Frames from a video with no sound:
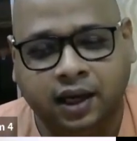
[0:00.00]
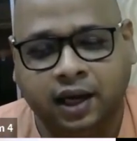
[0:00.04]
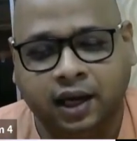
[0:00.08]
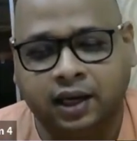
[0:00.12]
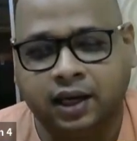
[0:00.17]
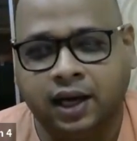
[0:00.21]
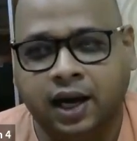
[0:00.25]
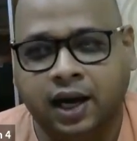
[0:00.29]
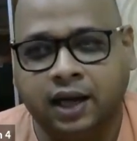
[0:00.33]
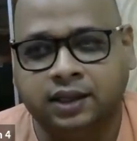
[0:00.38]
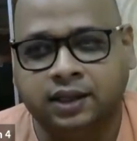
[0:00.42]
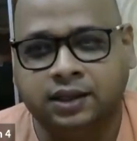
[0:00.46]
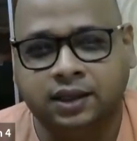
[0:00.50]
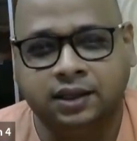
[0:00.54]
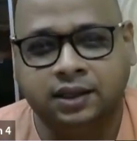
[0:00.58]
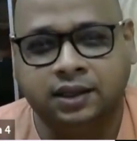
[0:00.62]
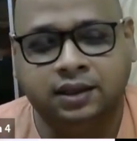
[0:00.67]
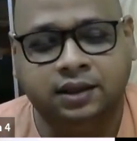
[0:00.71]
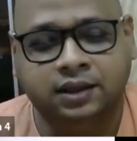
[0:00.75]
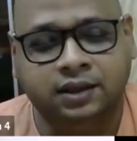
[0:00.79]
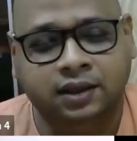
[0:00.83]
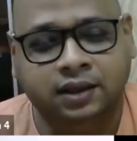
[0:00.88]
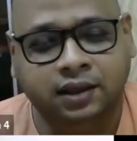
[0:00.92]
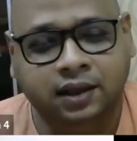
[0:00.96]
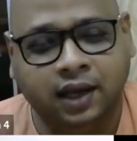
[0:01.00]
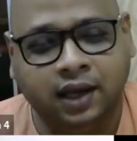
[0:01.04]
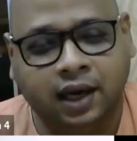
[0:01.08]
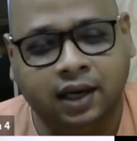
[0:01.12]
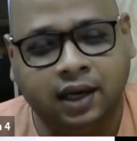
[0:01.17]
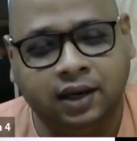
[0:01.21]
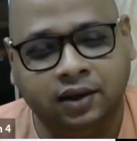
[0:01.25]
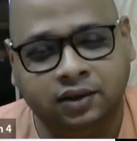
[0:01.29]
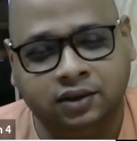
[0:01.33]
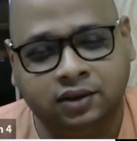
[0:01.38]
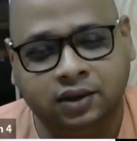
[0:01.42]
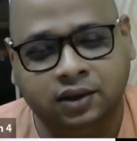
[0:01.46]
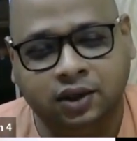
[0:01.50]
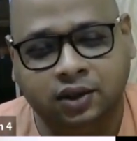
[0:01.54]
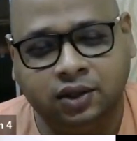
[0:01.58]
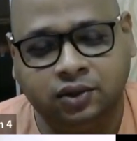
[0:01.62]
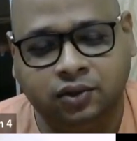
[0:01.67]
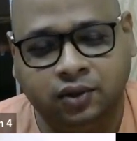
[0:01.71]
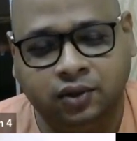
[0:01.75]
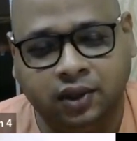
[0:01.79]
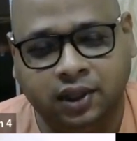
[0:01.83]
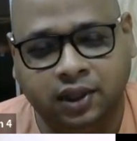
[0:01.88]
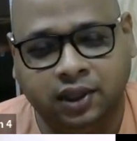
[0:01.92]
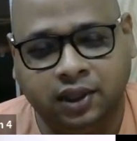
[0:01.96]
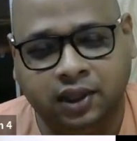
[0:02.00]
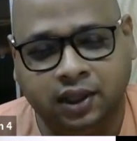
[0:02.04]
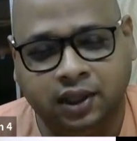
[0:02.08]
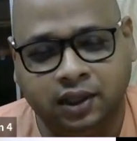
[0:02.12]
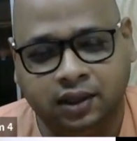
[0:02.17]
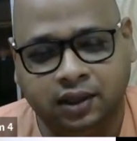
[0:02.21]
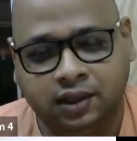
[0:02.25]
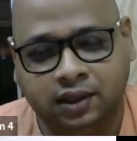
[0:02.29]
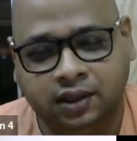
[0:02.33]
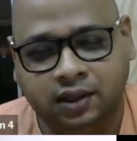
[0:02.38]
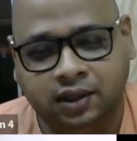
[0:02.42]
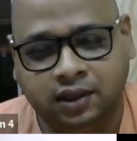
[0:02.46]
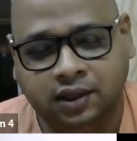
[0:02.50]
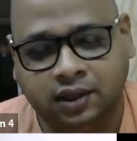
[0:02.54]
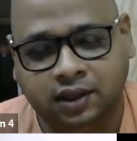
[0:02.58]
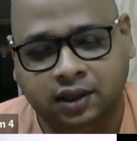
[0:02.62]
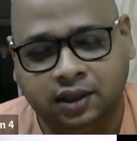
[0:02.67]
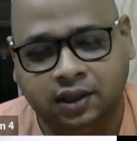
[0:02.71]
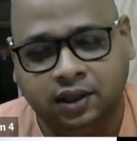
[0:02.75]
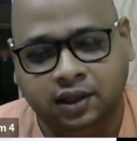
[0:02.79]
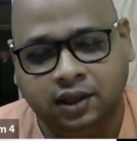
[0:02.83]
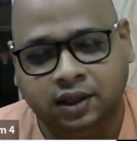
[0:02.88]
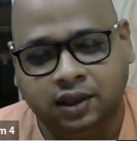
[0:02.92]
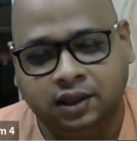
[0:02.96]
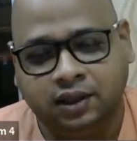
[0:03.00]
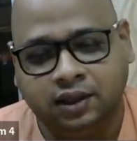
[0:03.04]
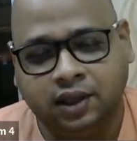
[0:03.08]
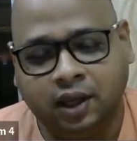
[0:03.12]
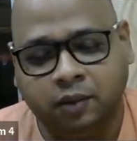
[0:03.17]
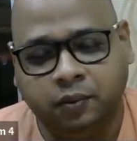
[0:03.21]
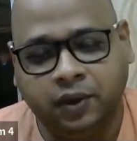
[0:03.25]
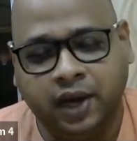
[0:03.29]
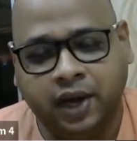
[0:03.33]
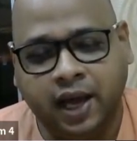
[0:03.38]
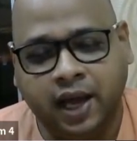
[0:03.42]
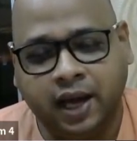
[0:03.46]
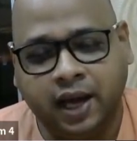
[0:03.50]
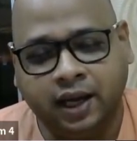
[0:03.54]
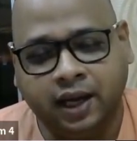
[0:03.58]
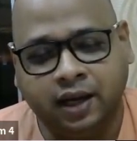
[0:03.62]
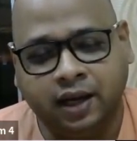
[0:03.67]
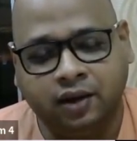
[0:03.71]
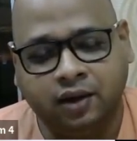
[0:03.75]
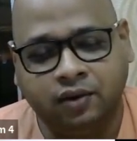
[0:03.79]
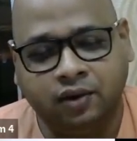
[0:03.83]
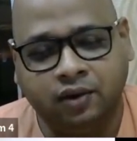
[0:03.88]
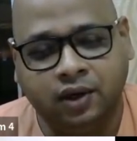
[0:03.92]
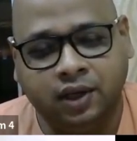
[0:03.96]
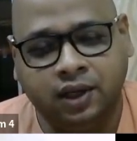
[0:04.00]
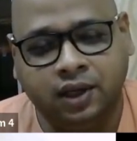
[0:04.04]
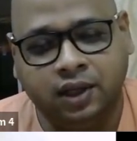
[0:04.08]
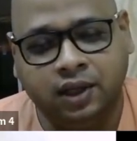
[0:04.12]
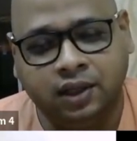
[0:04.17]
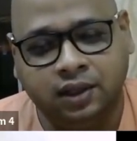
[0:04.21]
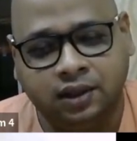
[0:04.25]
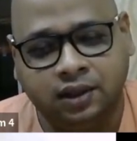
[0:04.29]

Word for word: একটা গাছের ডালে হচ্ছে কি ঝুলিয়ে দেয় তারপরে এক এক করে